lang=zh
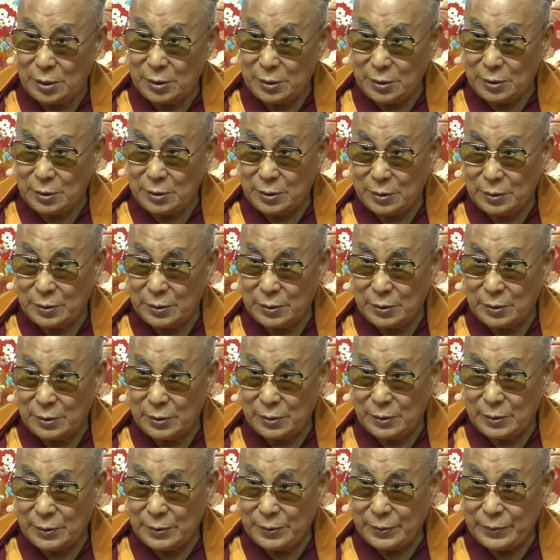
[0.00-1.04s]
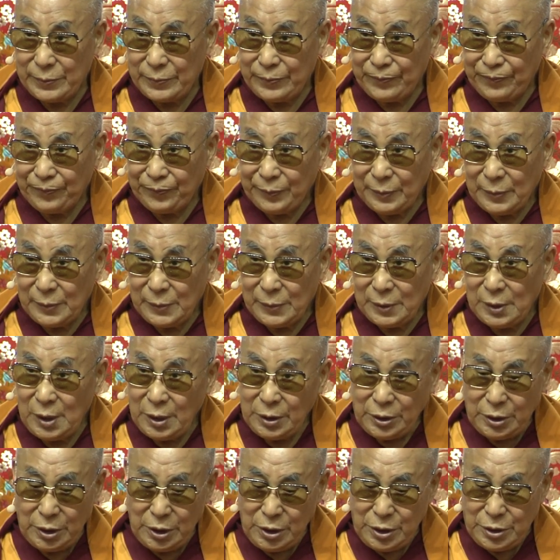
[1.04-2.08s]
心，呃，无有
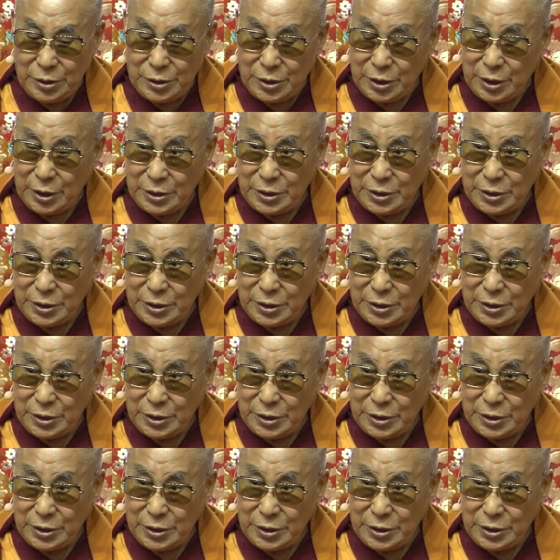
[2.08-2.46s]
自性。